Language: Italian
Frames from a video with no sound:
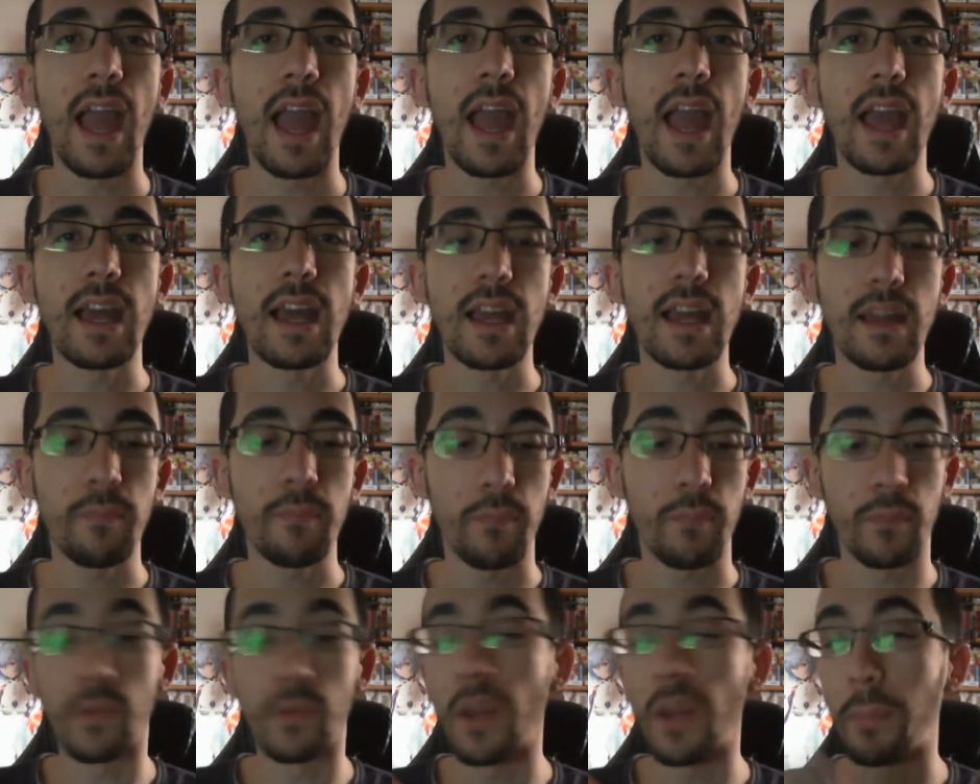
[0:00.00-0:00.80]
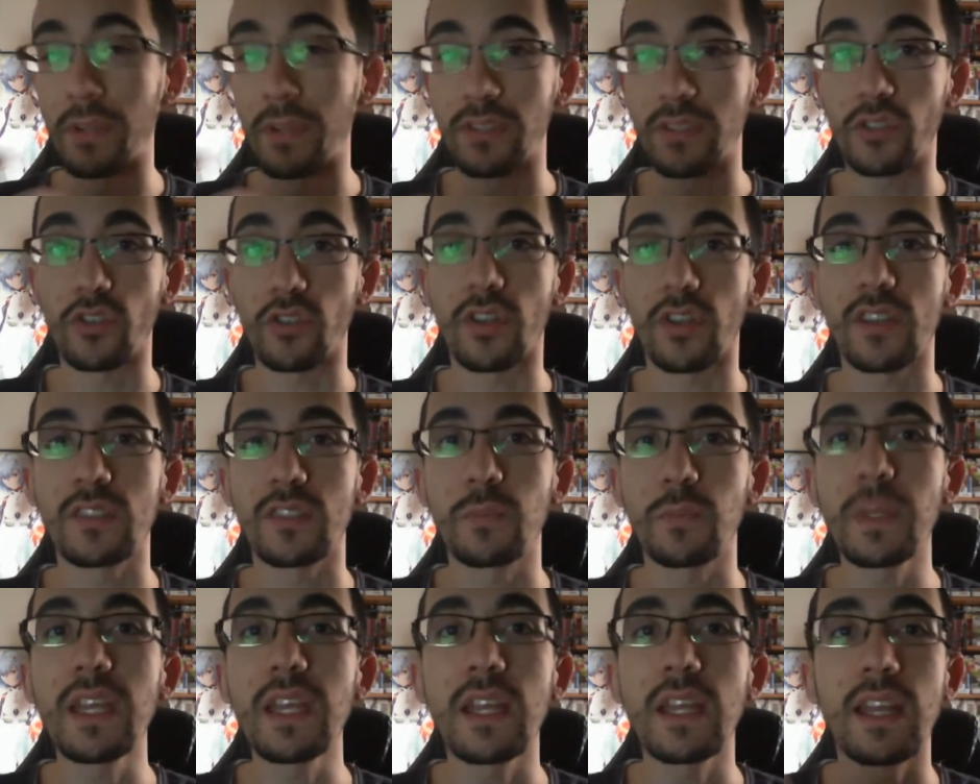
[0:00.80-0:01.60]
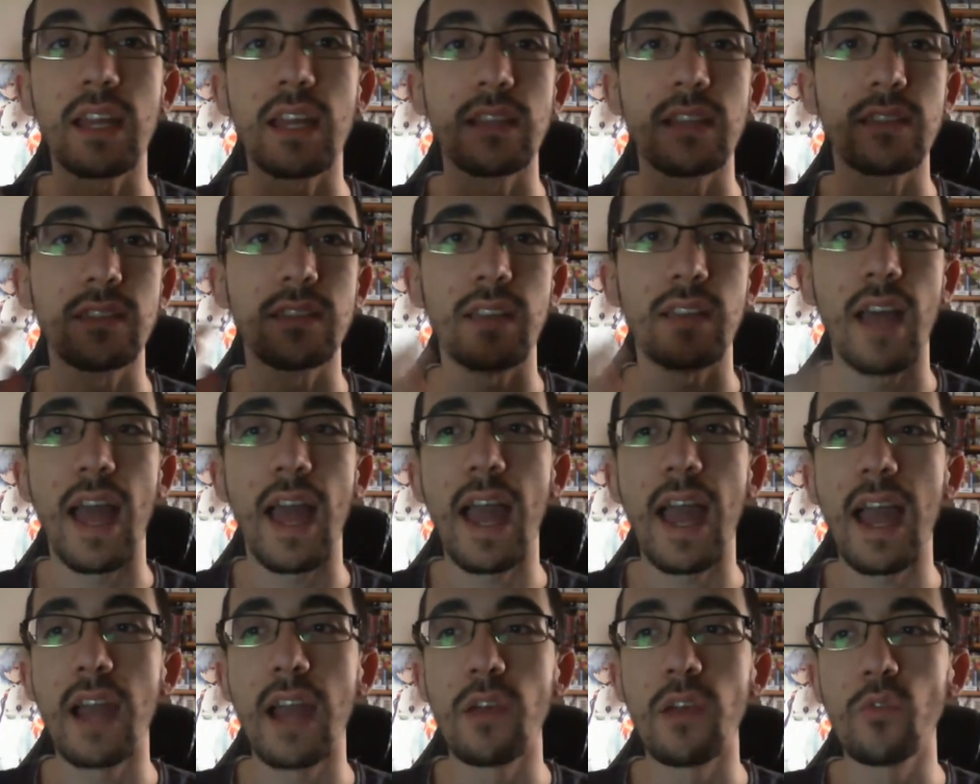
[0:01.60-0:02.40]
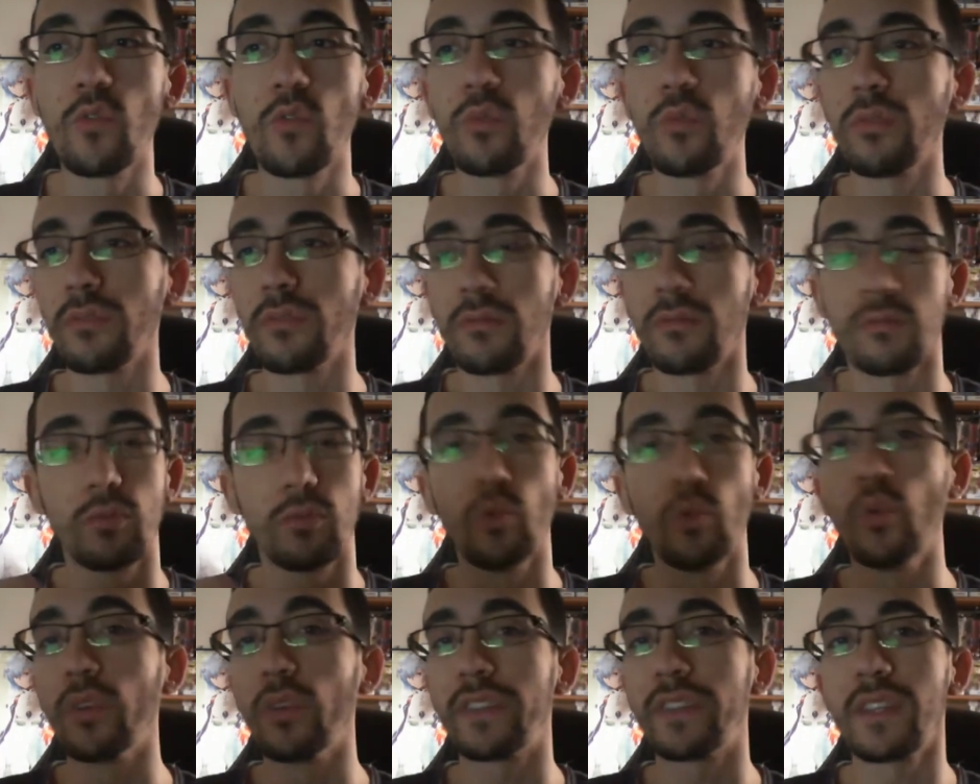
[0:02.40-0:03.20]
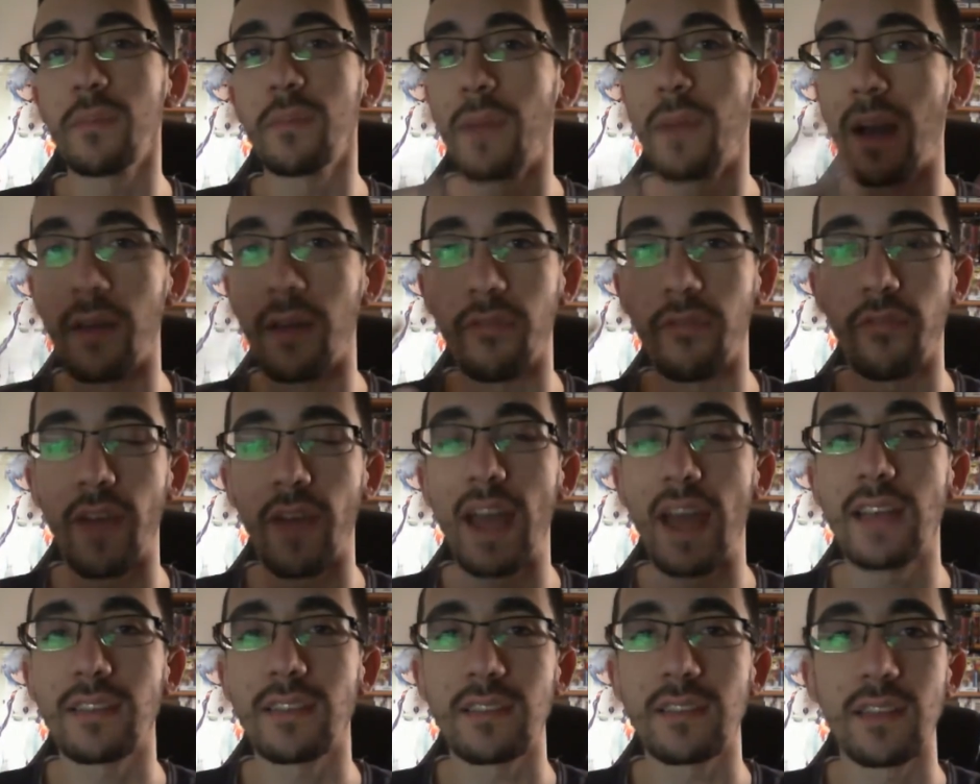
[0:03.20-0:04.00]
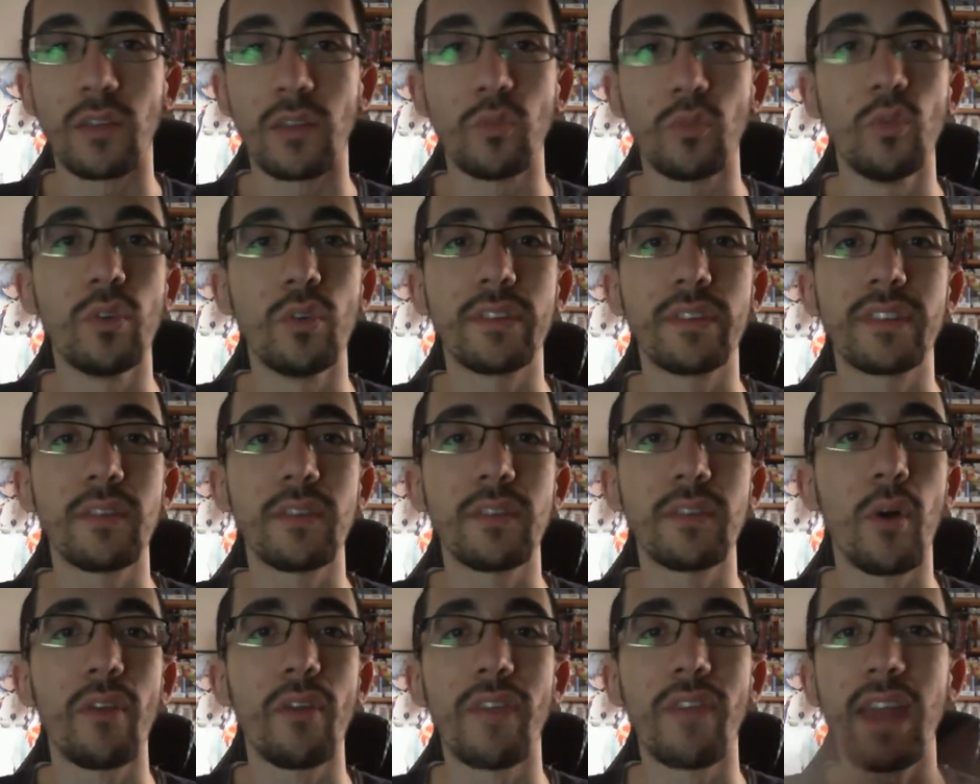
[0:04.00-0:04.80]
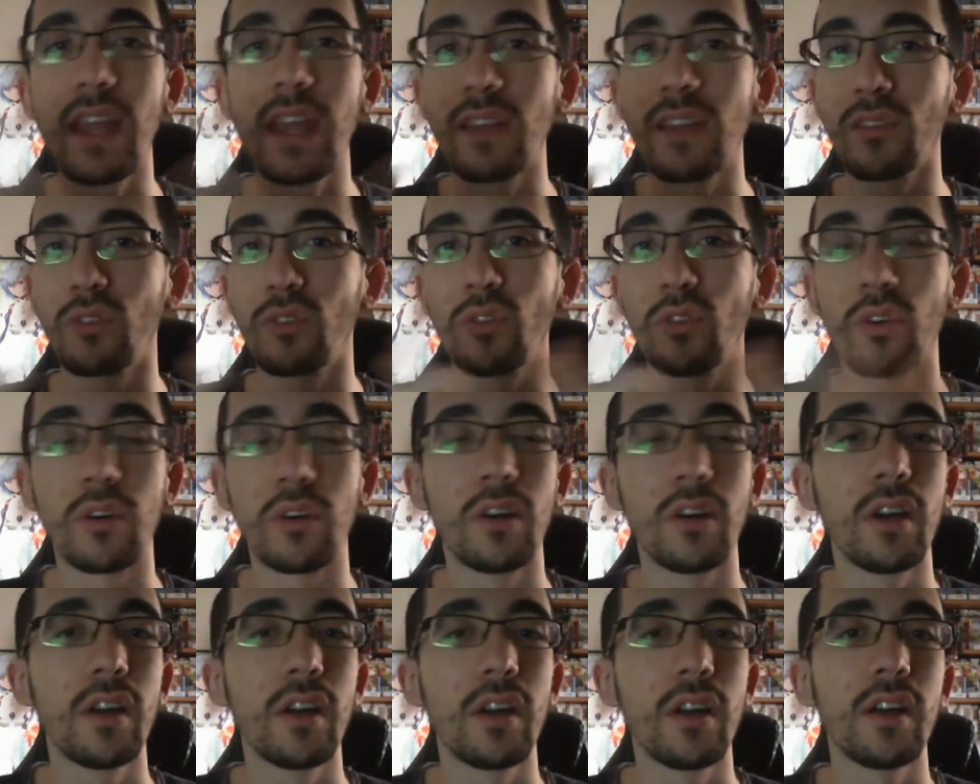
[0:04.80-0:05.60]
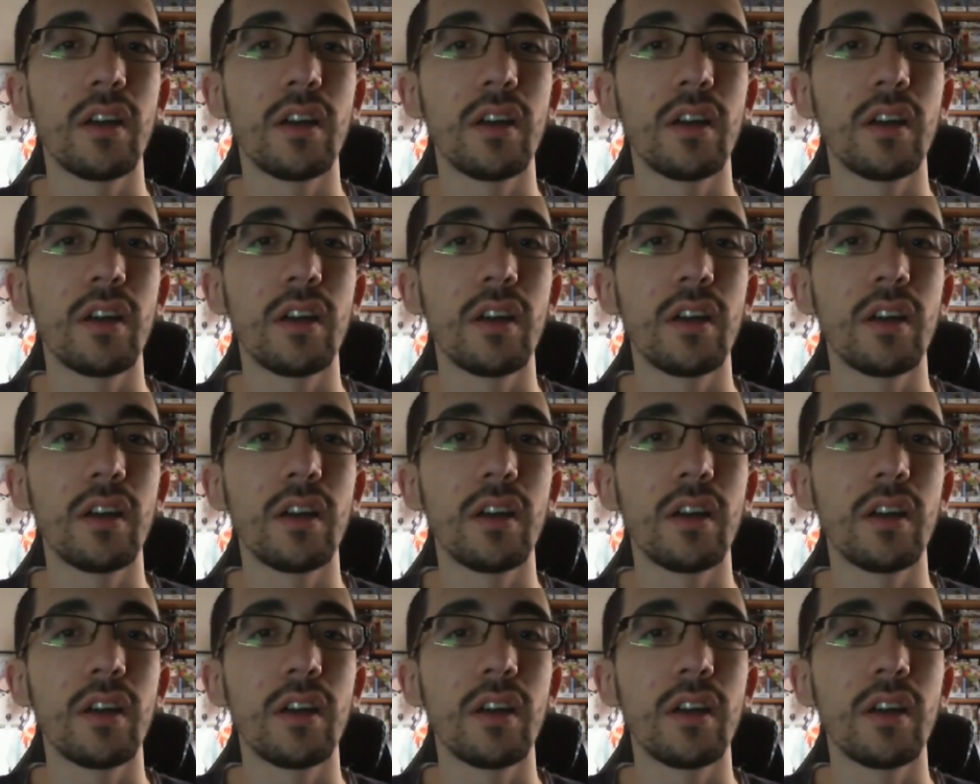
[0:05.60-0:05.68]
È la PlayStation Experience è l'ultima festa, l'ultimo evento